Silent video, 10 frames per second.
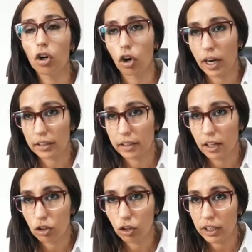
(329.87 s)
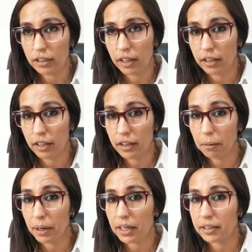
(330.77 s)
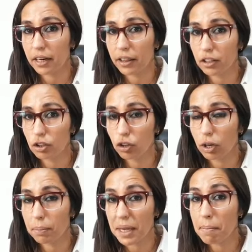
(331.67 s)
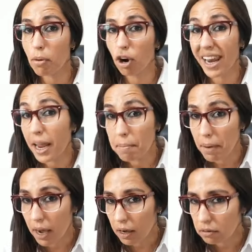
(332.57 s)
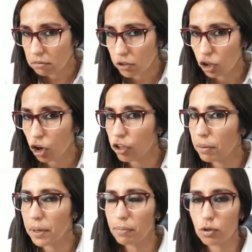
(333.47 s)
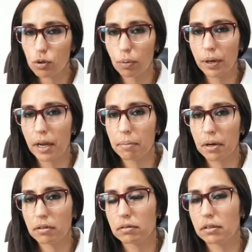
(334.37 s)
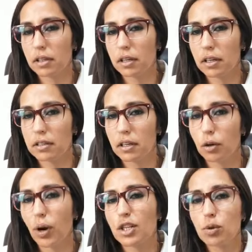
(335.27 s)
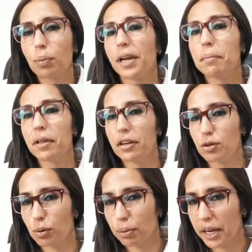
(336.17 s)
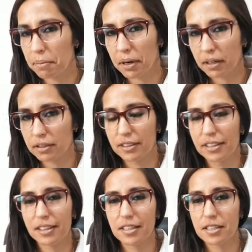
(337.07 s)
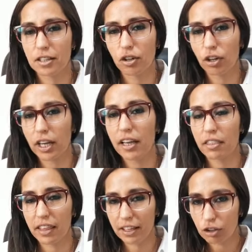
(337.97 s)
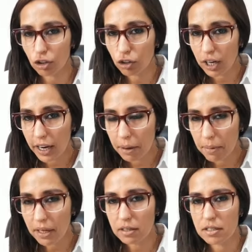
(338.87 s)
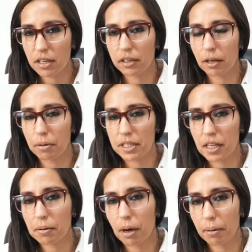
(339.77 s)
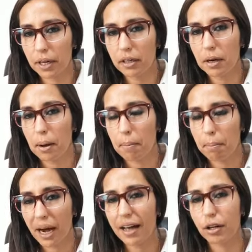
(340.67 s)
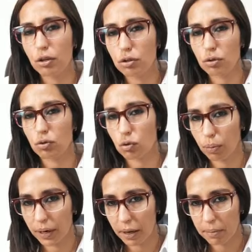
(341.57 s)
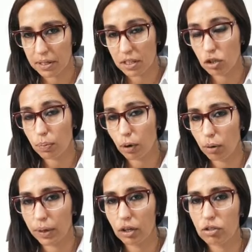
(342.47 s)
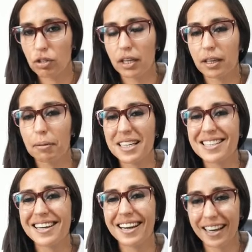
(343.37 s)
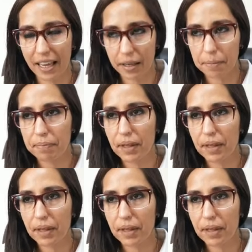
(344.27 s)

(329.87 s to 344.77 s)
los candidatos intendentes van a estar dentro del mismo lema, no del mismo sublema. Este, no hay sublema del sublema, sino que dentro del lema se establece que va a haber varios sublemas. Eso por lo menos establece la ley.